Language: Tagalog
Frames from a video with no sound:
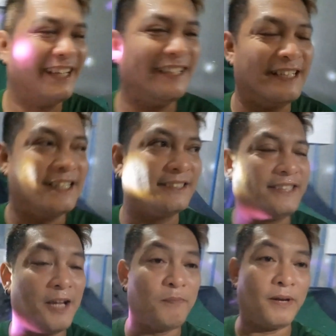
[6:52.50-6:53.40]
Ayan.
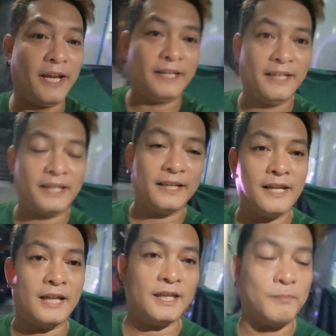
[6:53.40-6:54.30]
Siyempre, hindi rin
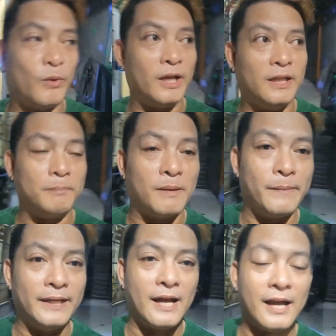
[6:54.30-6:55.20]
natin pwedeng
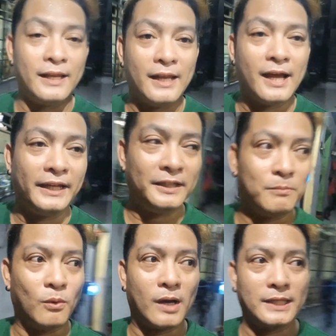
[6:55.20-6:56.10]
pabayaan na hindi
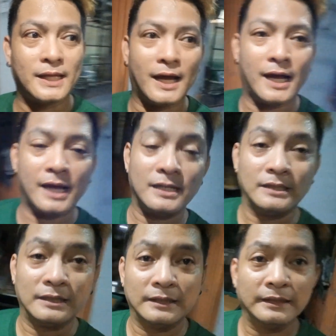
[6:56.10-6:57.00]
bukas ang
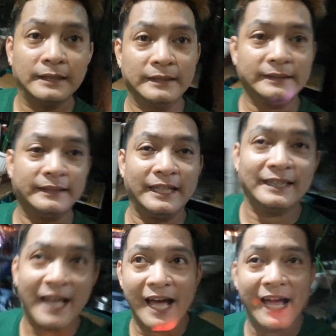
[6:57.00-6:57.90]

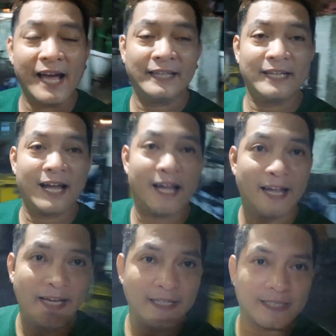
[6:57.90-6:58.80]
tindahan,
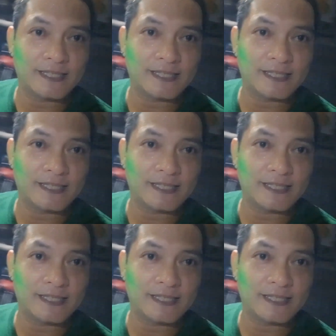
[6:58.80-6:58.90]
guys